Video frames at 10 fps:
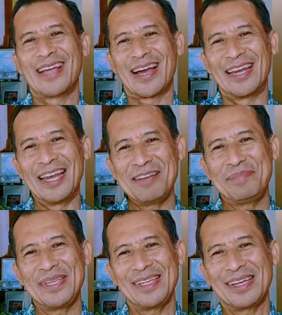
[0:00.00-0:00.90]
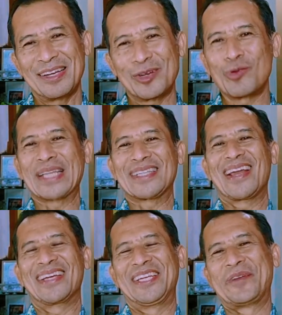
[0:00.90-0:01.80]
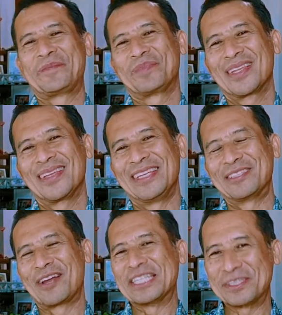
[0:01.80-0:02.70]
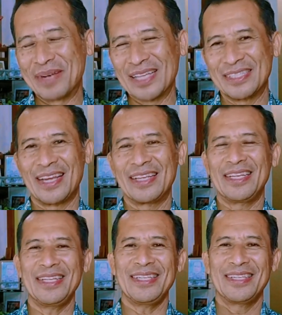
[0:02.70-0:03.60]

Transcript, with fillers: yang lebih kuat lagi. Itulah inspirasi hari ini